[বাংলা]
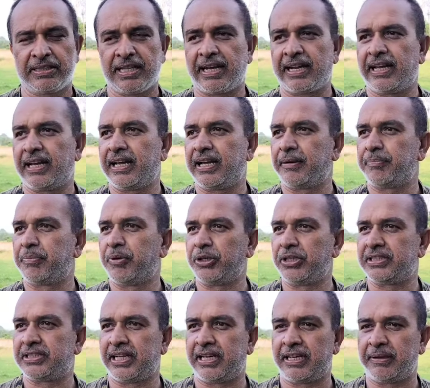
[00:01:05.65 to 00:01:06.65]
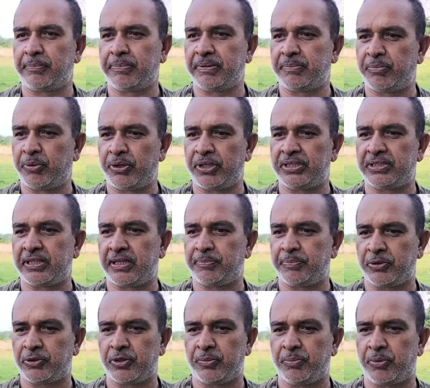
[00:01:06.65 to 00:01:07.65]
তারা বরিশালে বরিশাল
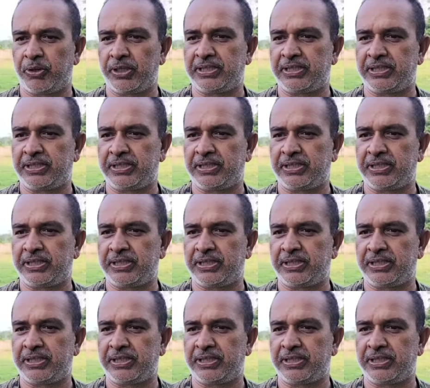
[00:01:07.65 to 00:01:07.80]
প্রথম